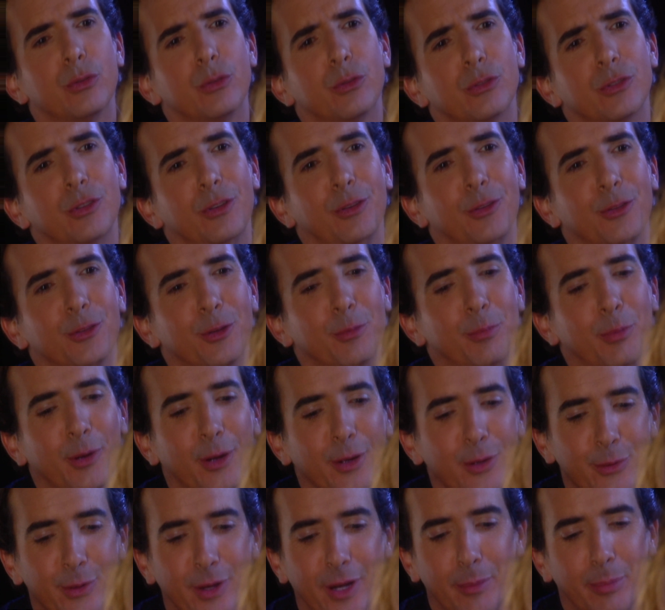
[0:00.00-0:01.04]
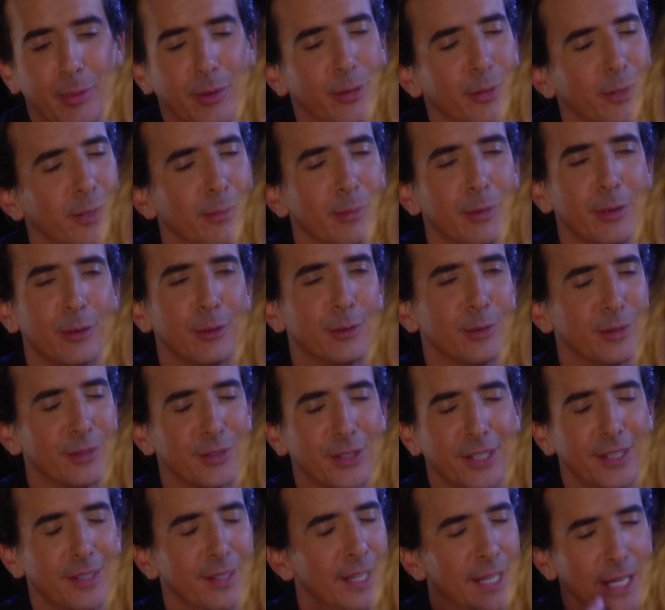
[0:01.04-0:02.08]
no, no, se ponga a llorar, perdóname, no, es
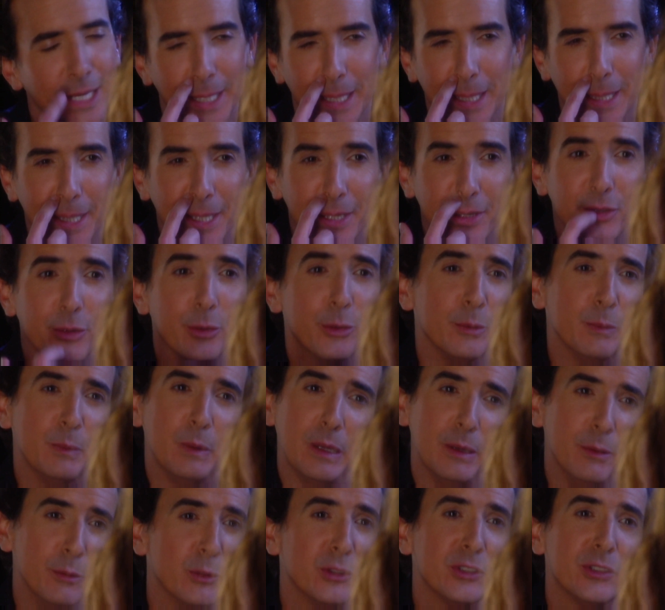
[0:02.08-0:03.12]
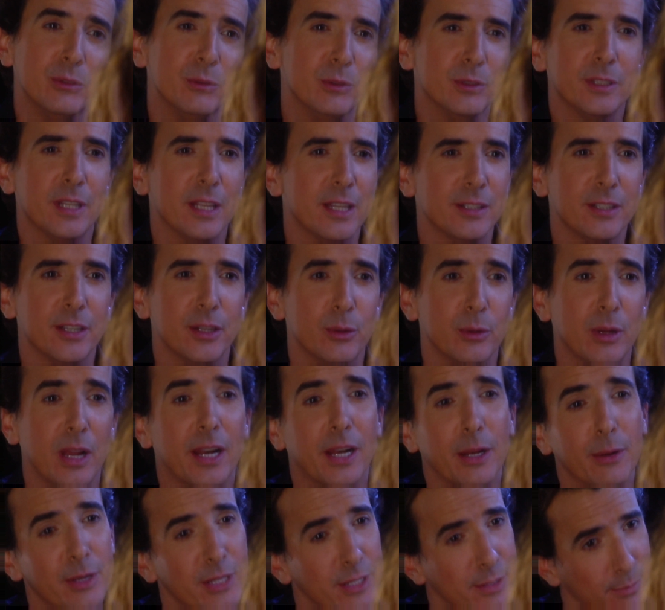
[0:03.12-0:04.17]
que no, es, nada serio, al
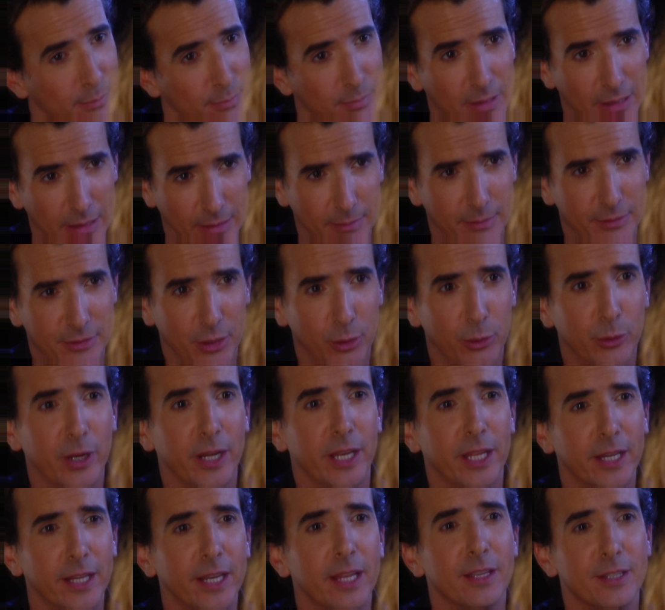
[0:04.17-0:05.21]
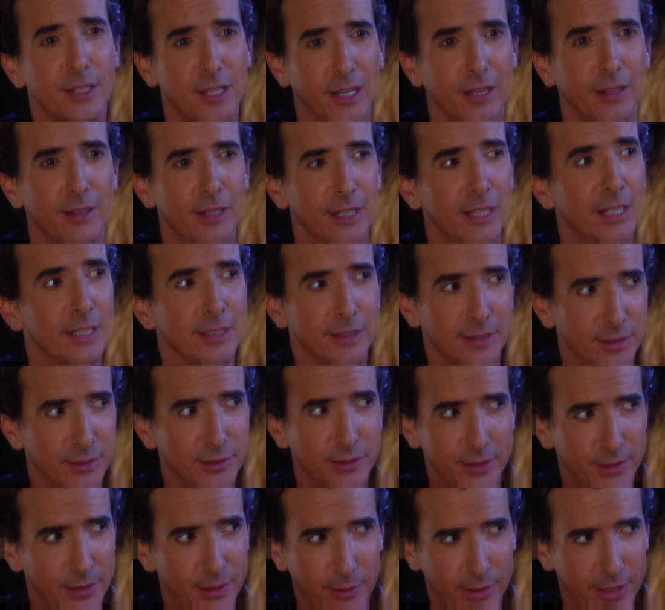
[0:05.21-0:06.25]
revés, se lo quería agradecer.
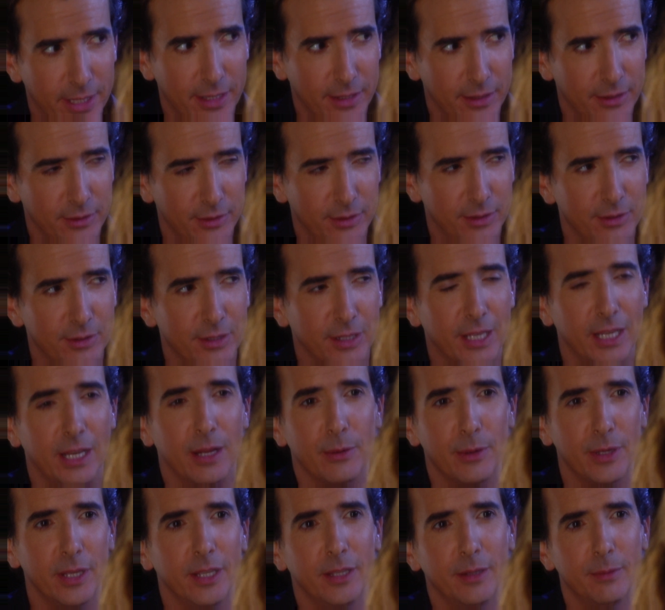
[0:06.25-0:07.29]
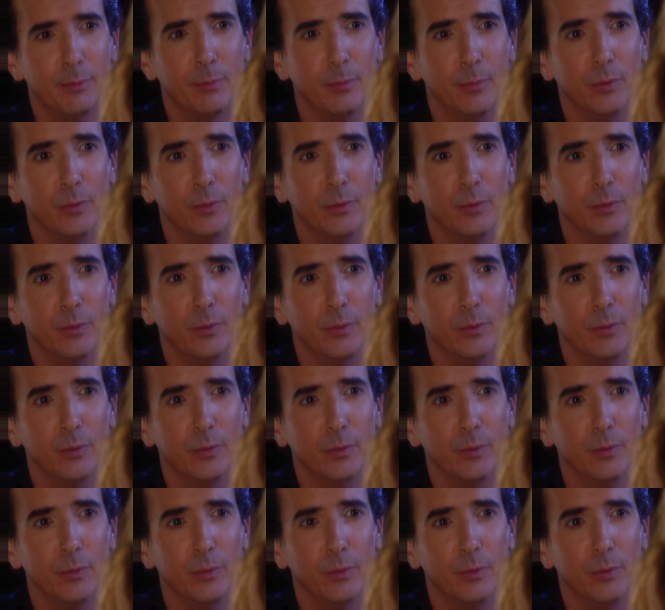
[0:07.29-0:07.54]
de verdad, desde que la vi,